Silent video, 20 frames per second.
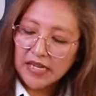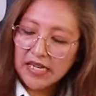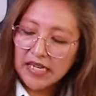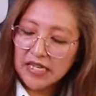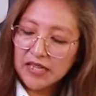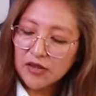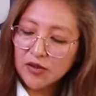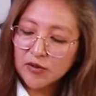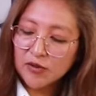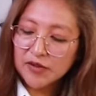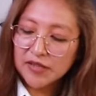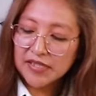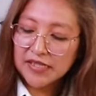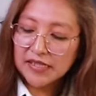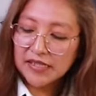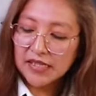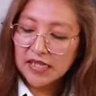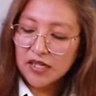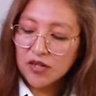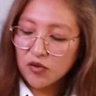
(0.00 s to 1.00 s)

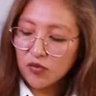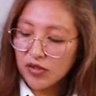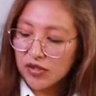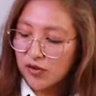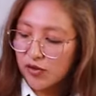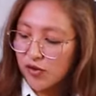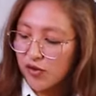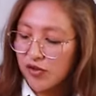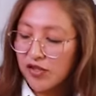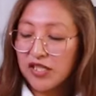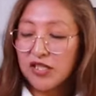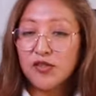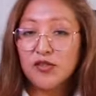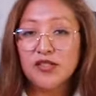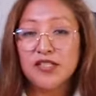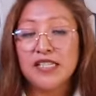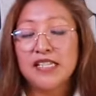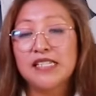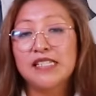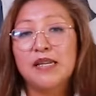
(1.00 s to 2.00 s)
Entonces, nuestros
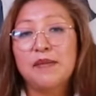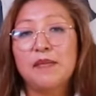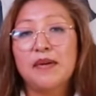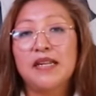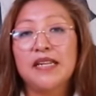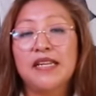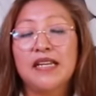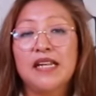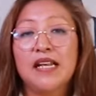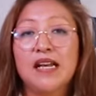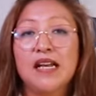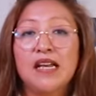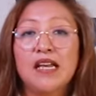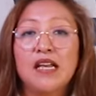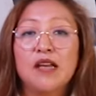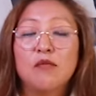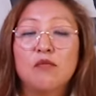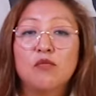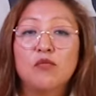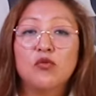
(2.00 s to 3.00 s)
niños de esa manera
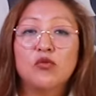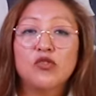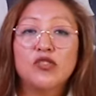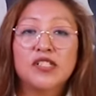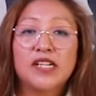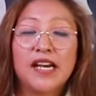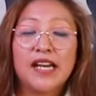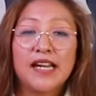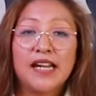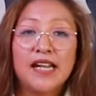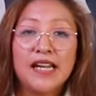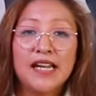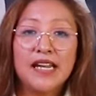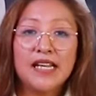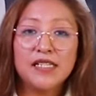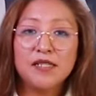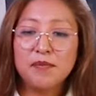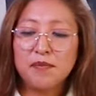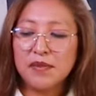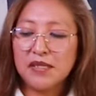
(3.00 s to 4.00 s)
buscarán
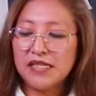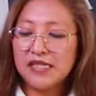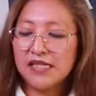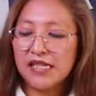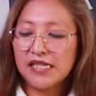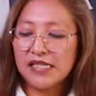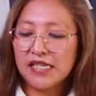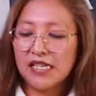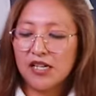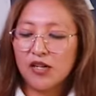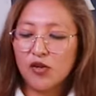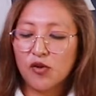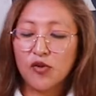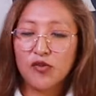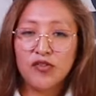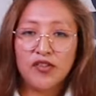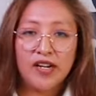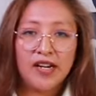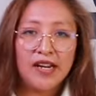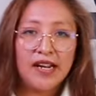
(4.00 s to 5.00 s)
las pistas,
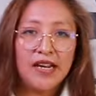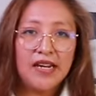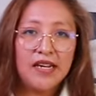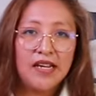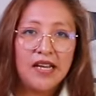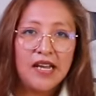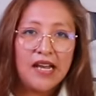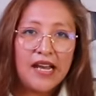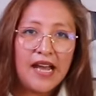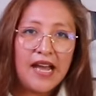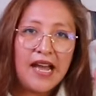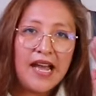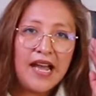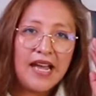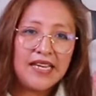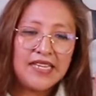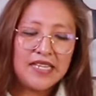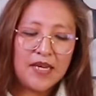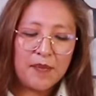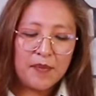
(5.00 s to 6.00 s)
encontrarán,
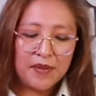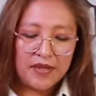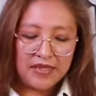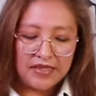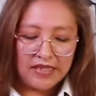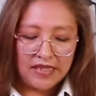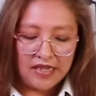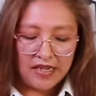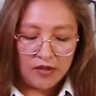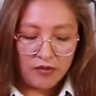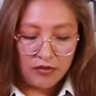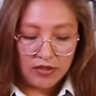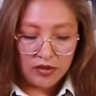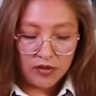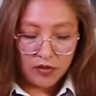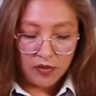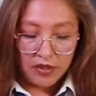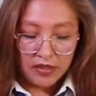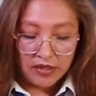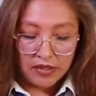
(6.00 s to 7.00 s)
ahí y aprenderán
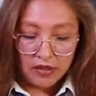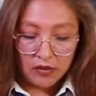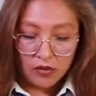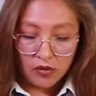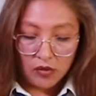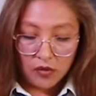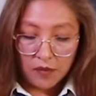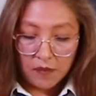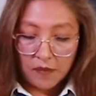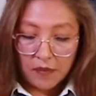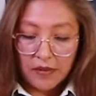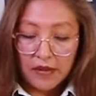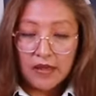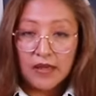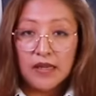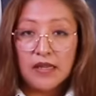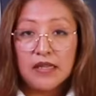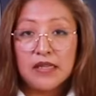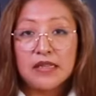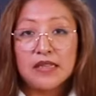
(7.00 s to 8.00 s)
nuestro versículo.
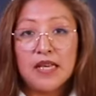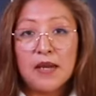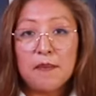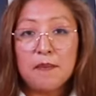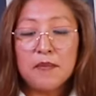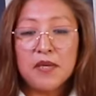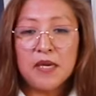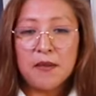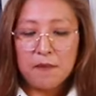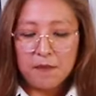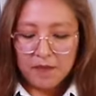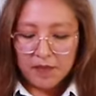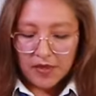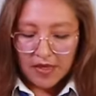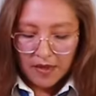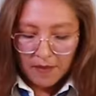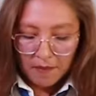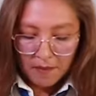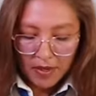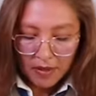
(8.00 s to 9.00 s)
También
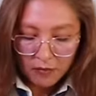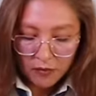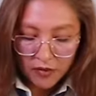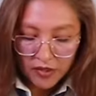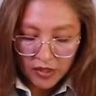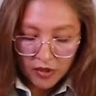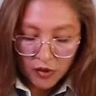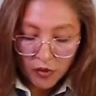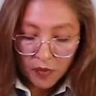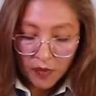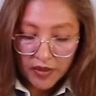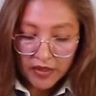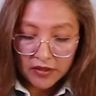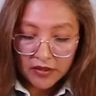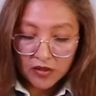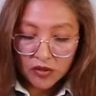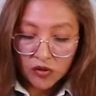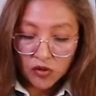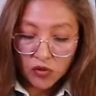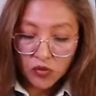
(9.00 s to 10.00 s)
vamos a
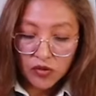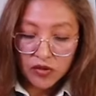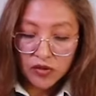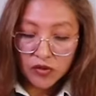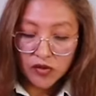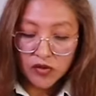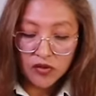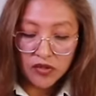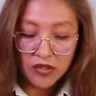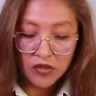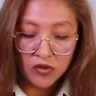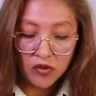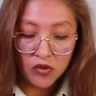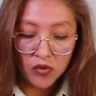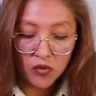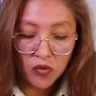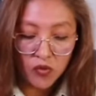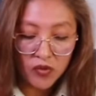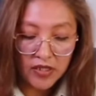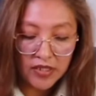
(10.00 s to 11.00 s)
compartir con nuestros
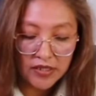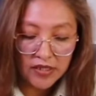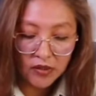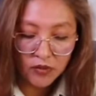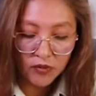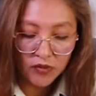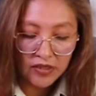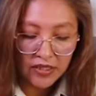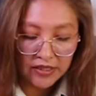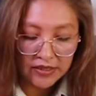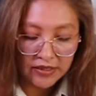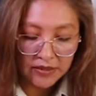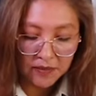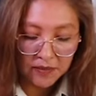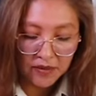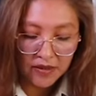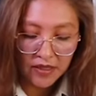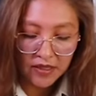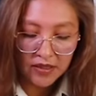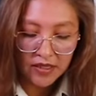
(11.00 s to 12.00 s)
niños una segunda
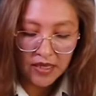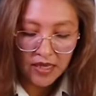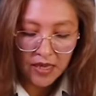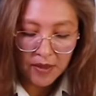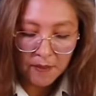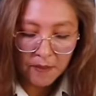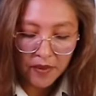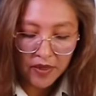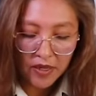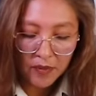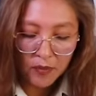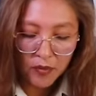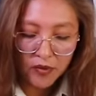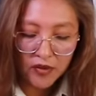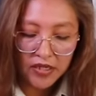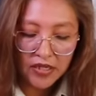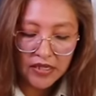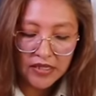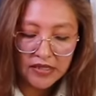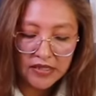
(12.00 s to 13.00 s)
actividad para
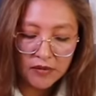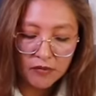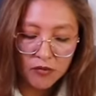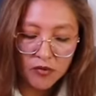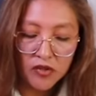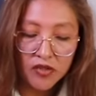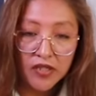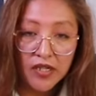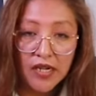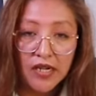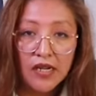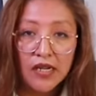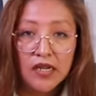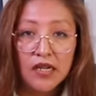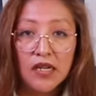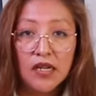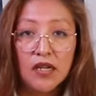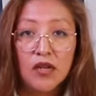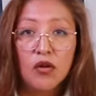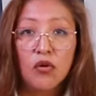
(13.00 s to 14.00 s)
poderles demostrar
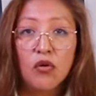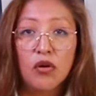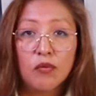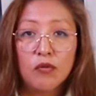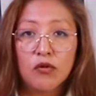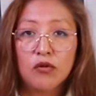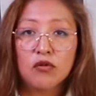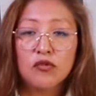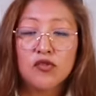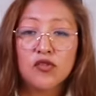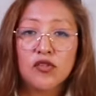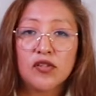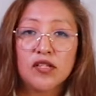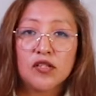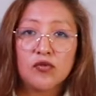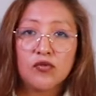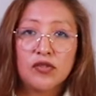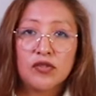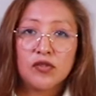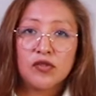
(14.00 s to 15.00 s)
lo amoroso
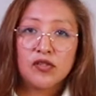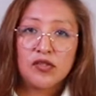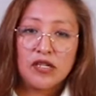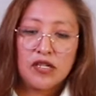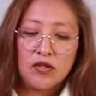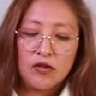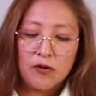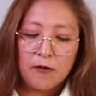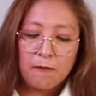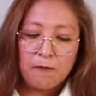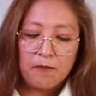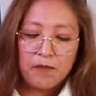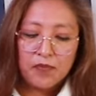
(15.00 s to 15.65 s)
que es nuestro Señor.